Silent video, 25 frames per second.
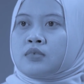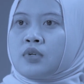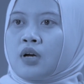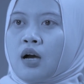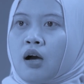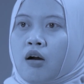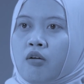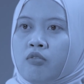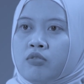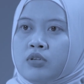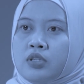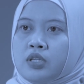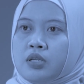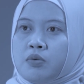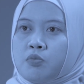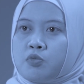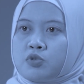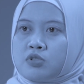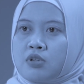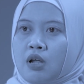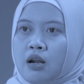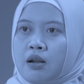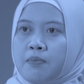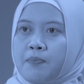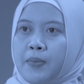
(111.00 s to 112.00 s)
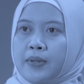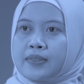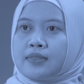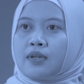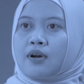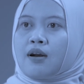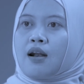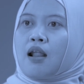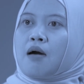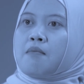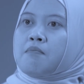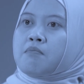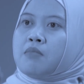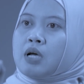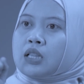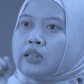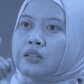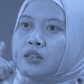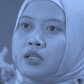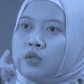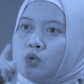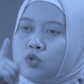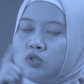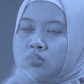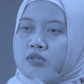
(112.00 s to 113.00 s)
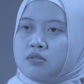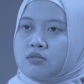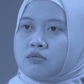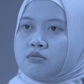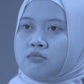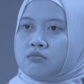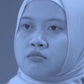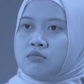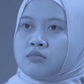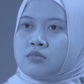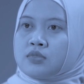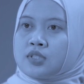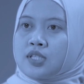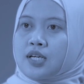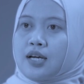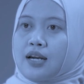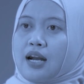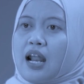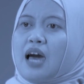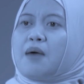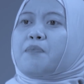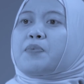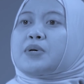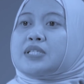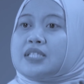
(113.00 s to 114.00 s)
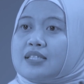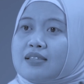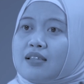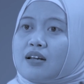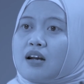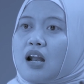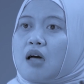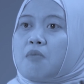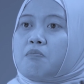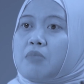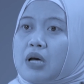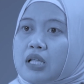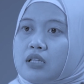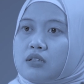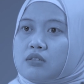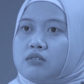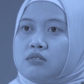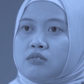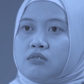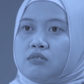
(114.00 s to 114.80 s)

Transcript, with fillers: Kau ini sudah lipat terlambat terus kenapa sih terlambat